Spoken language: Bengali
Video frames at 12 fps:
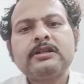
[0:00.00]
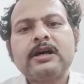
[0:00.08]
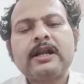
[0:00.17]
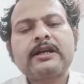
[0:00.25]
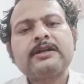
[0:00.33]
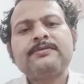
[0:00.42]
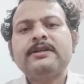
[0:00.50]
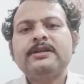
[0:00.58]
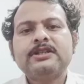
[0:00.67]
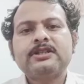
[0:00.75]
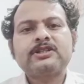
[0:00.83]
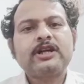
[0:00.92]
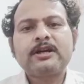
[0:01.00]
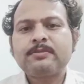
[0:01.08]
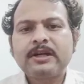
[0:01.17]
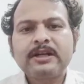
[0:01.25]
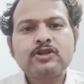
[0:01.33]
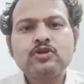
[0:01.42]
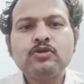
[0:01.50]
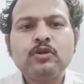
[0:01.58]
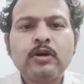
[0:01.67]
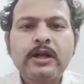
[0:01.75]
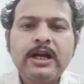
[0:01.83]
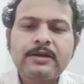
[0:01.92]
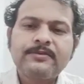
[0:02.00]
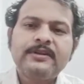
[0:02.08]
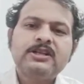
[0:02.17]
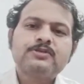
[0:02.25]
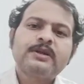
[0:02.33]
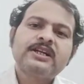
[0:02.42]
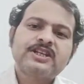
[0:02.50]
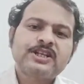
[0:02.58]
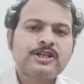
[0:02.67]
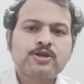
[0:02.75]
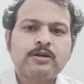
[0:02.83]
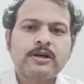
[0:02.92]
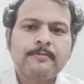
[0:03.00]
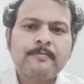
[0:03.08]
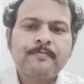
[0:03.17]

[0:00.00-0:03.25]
আর একটা ফিনিশিং স্টার্ট মানে শুরু করা আর ফিনিশ মানে শেষ করা